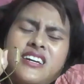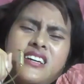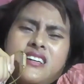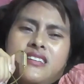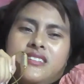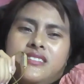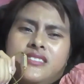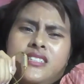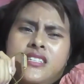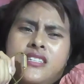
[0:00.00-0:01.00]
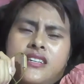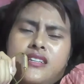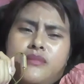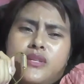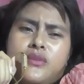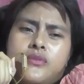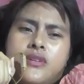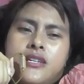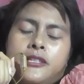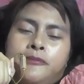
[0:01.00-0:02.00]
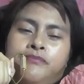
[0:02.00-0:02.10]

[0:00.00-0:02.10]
ya jadi ya namanya juga